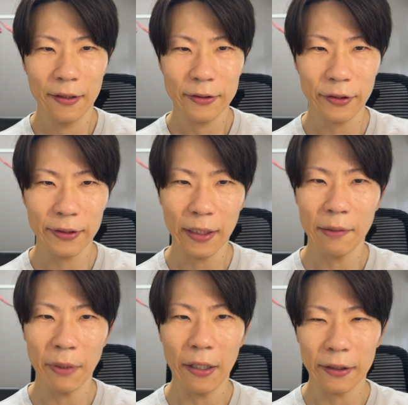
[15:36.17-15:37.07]
そういった、
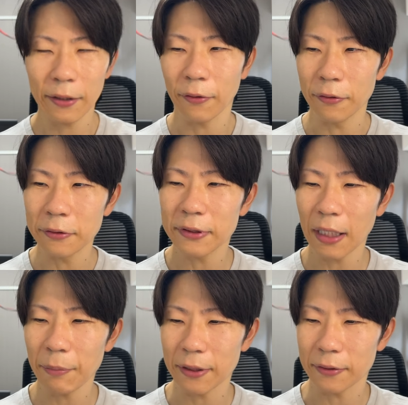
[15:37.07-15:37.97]
まあ結構運
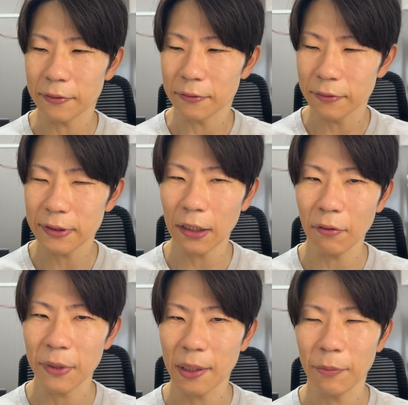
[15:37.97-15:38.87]
め、運の
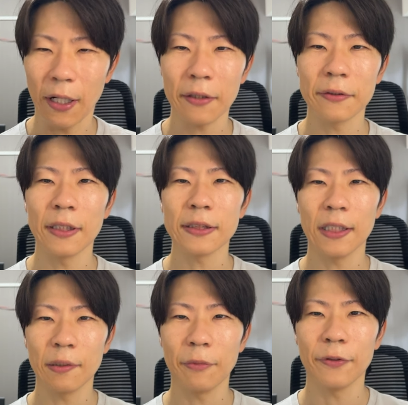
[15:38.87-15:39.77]
みでもあるんです
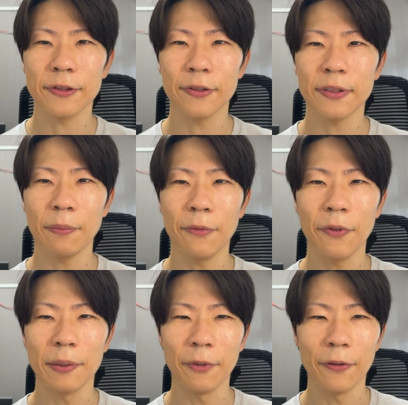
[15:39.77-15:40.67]
けれども、そういったも
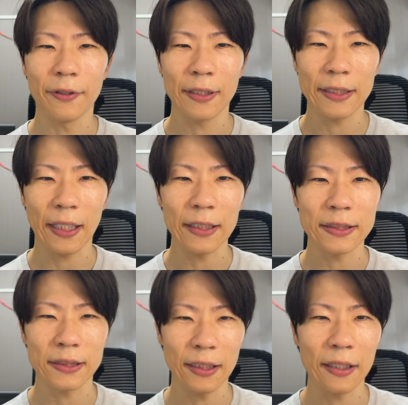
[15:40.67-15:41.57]
のにも期待
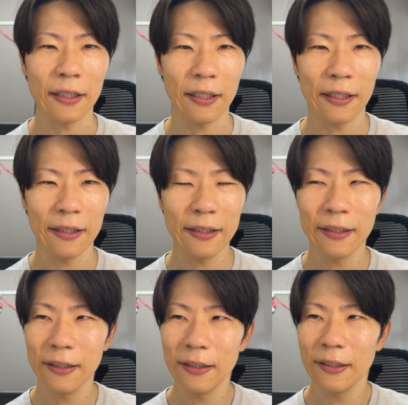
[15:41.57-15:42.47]
しながら
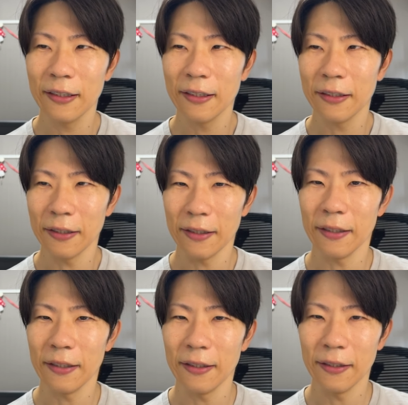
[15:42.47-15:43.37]

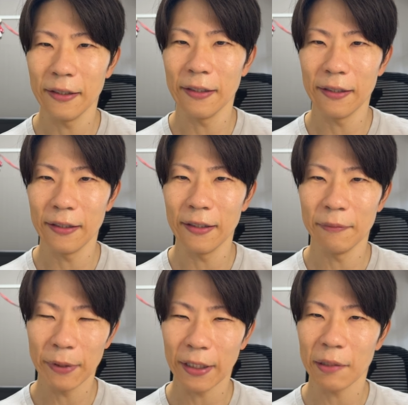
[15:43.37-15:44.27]

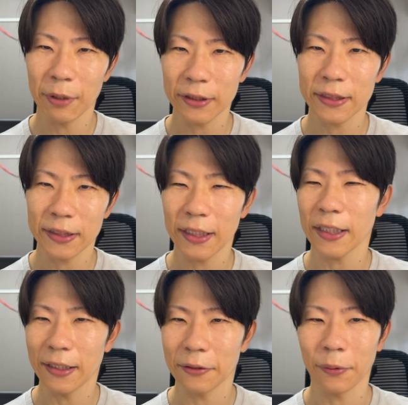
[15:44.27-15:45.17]
えー、まあ、なるべく続け
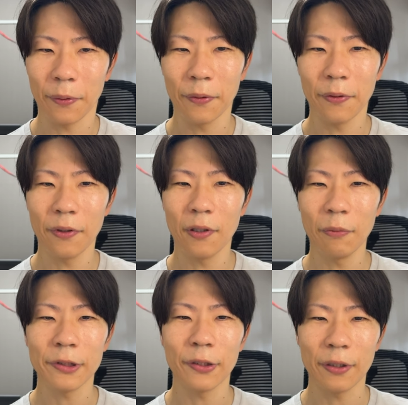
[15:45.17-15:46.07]
たいなと
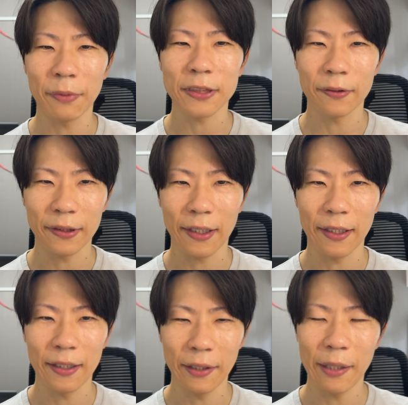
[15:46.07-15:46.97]
思っておりますの
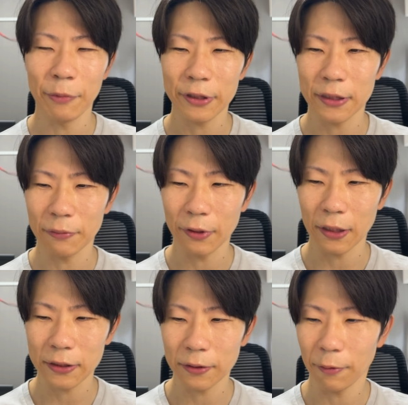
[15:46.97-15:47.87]
で、えもし
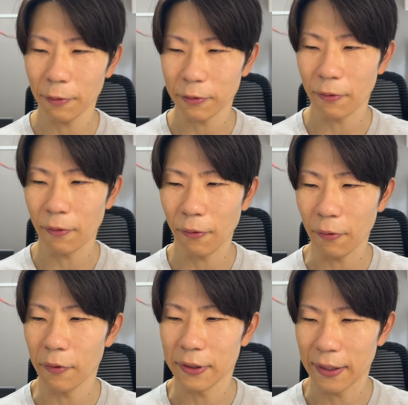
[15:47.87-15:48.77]
私のノートをご
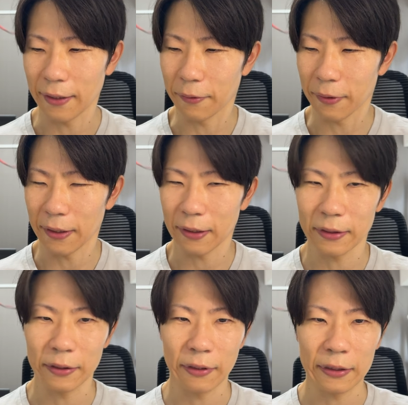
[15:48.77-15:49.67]
好意でご覧になっ
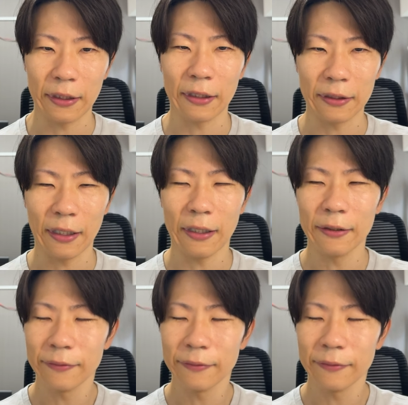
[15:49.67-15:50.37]
ている方々、